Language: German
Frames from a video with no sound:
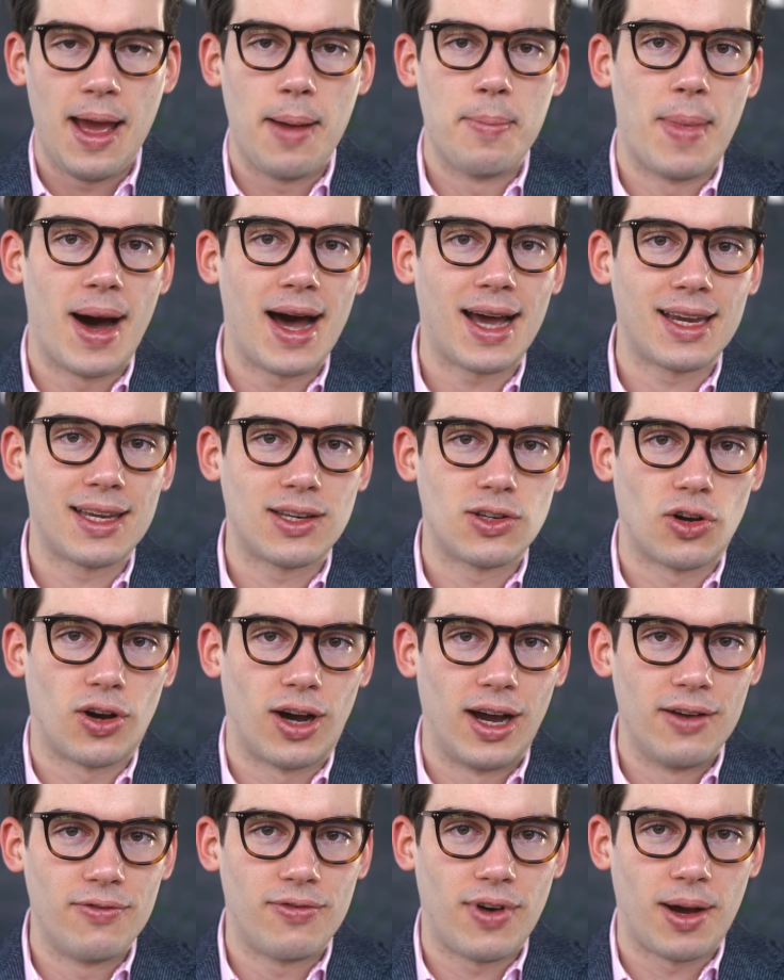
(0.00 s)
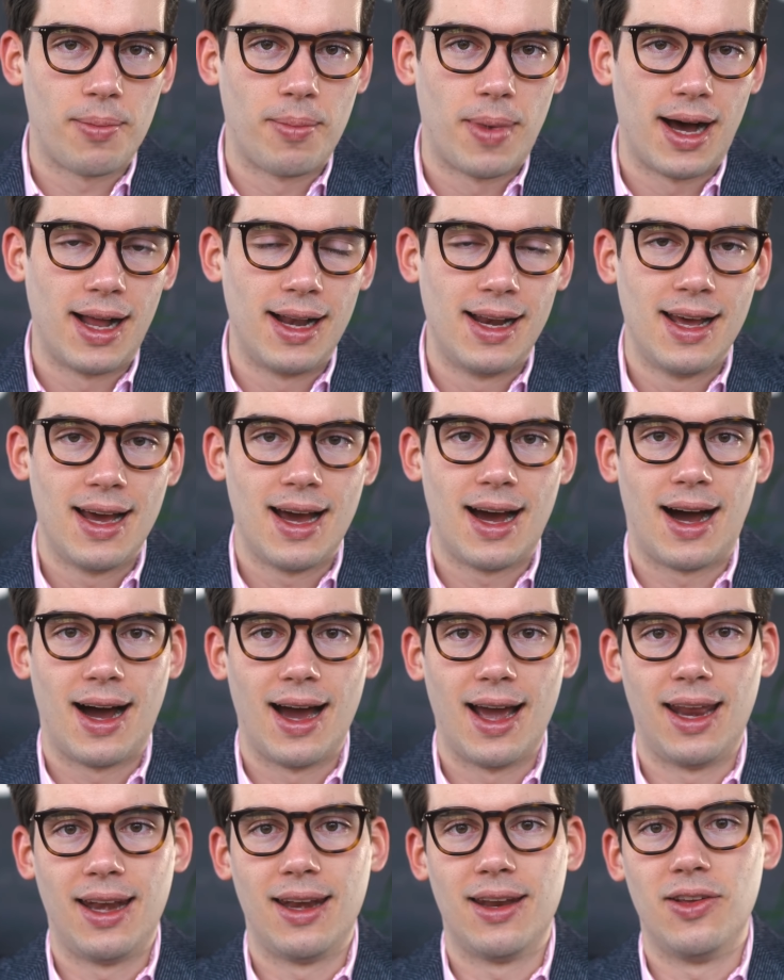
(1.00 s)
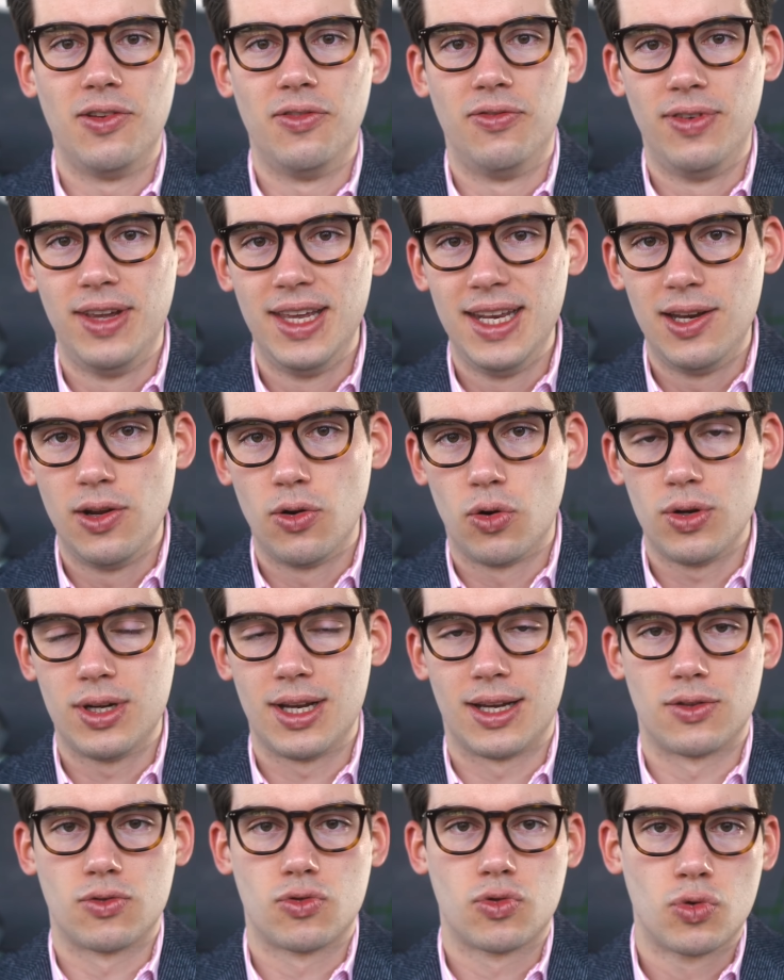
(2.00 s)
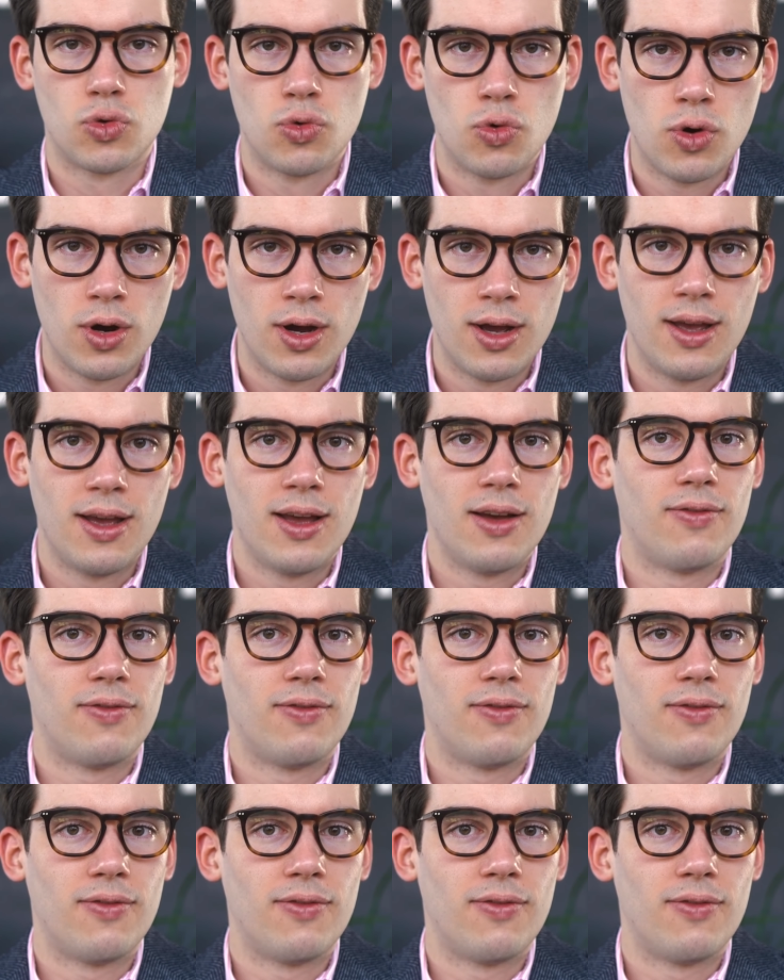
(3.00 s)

mache ich doch einfach mal ein Video dazu.